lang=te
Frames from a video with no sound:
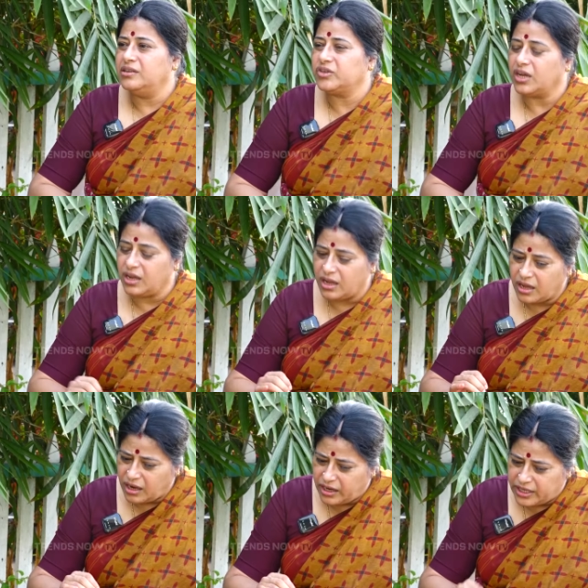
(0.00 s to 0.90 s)

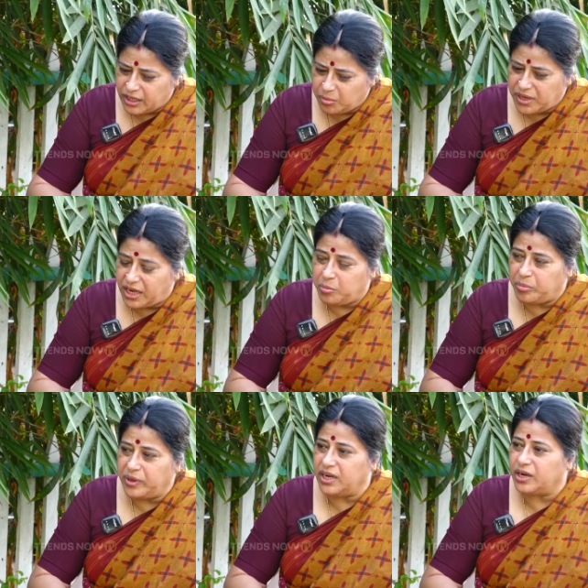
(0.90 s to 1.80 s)
చాలా డీప్గా
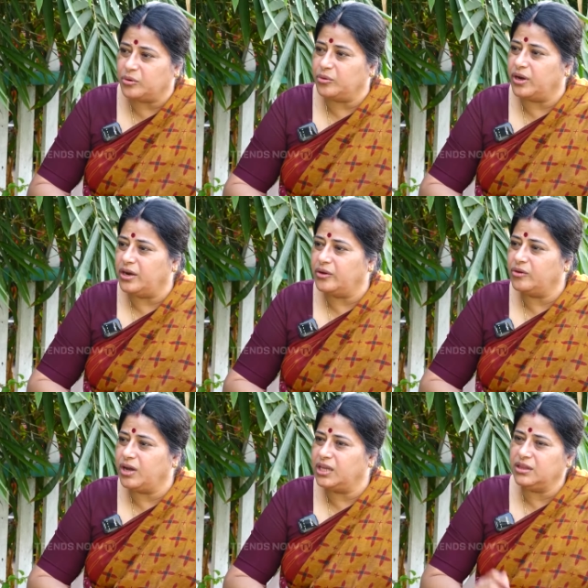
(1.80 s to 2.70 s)
వెళ్ళిపోయినట్టు ఉన్నాడు
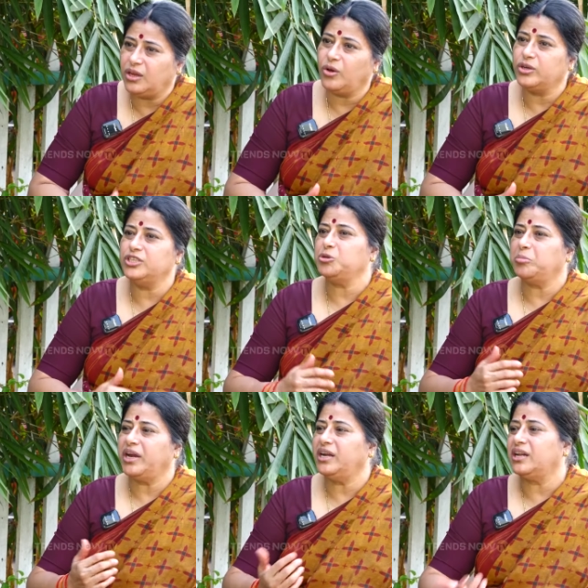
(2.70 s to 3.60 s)
అందులో నుంచి
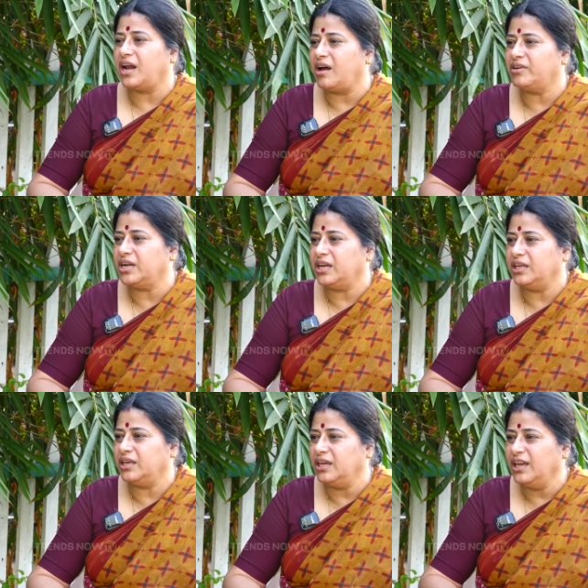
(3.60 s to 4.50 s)
బయట
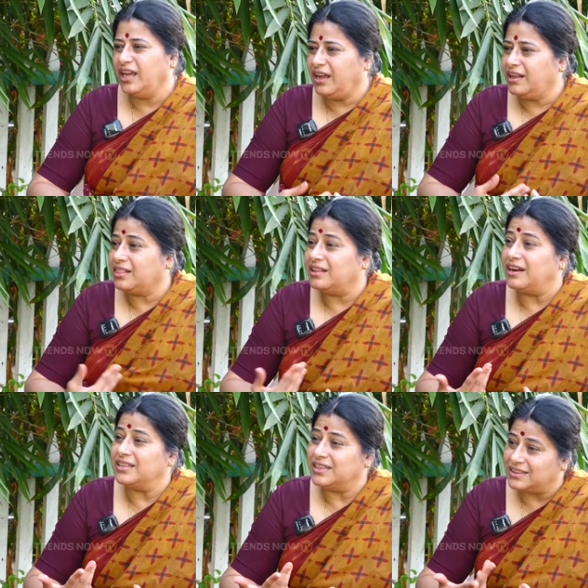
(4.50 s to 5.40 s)
రావడానికి
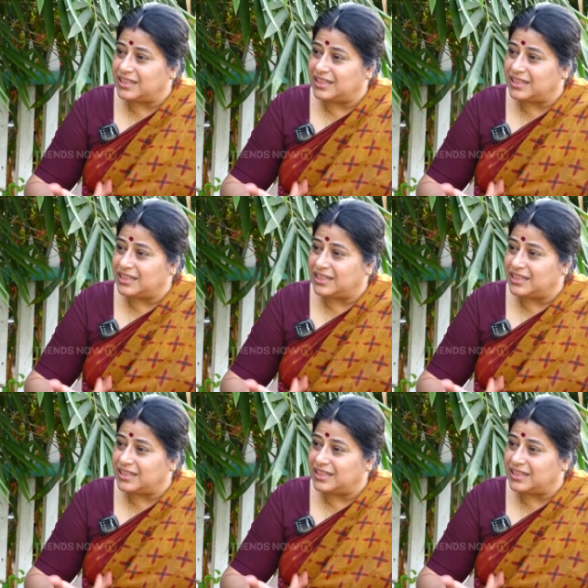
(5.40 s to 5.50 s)
తనకి